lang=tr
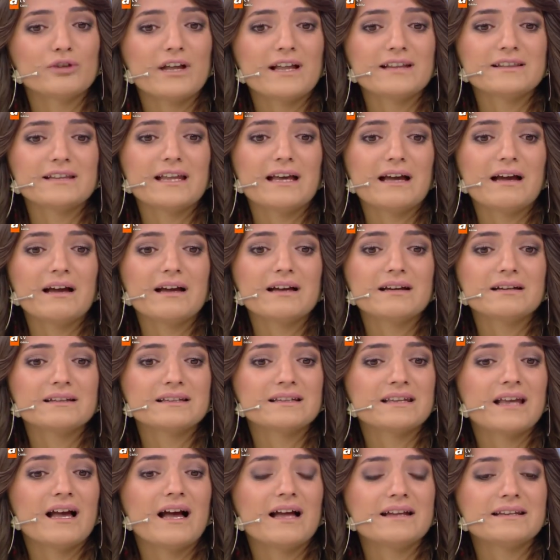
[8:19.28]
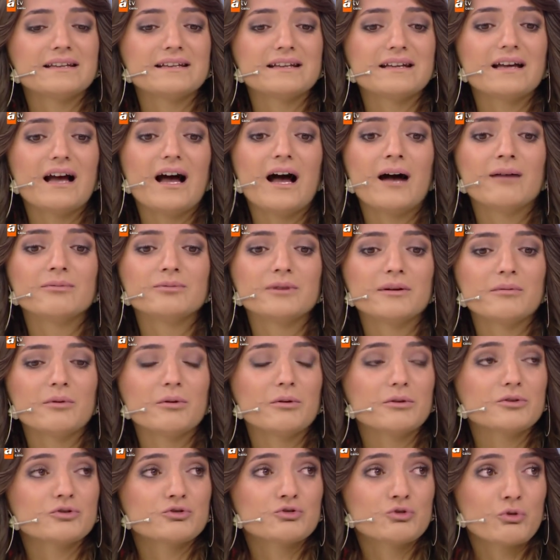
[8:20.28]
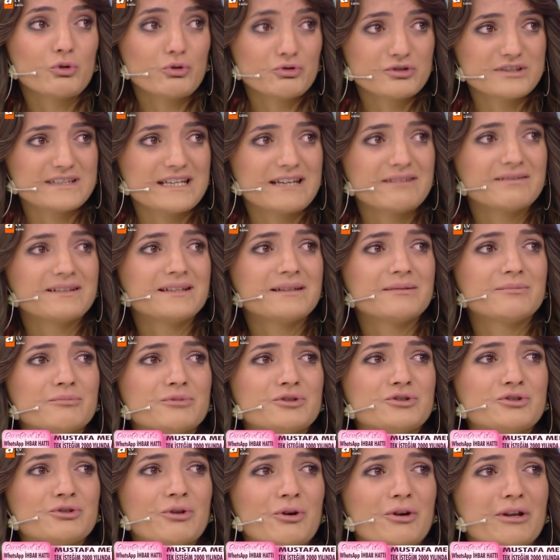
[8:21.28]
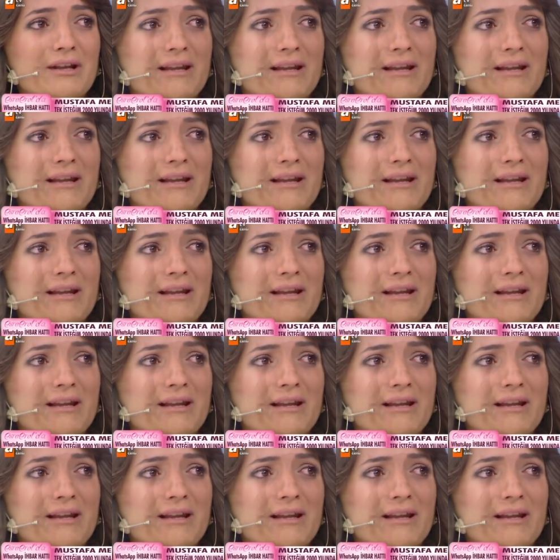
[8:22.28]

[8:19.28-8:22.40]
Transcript: Buradan da yani ablama çok sevdiğimi